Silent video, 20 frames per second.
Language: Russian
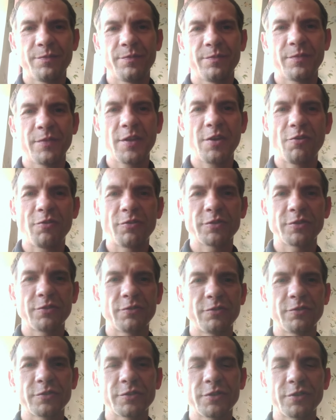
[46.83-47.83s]
Я уже,
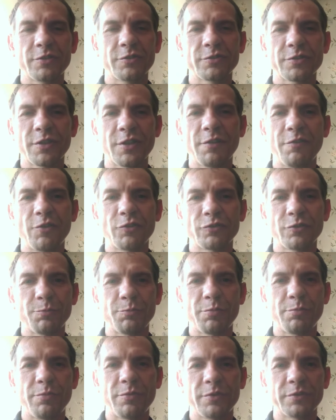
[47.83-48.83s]
уже, уже не вижу
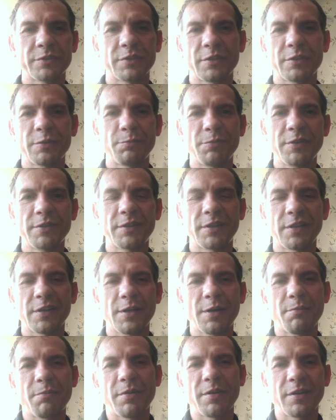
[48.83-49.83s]
э, это смысла,
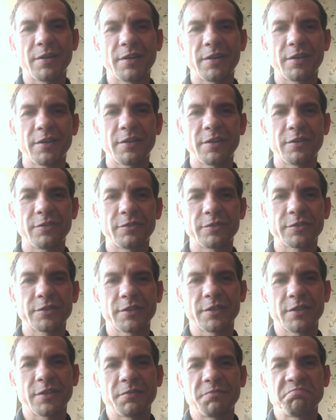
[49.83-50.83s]
как бы,
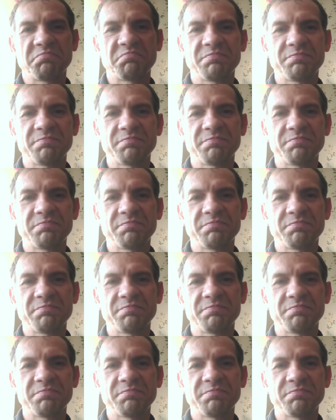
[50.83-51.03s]
уже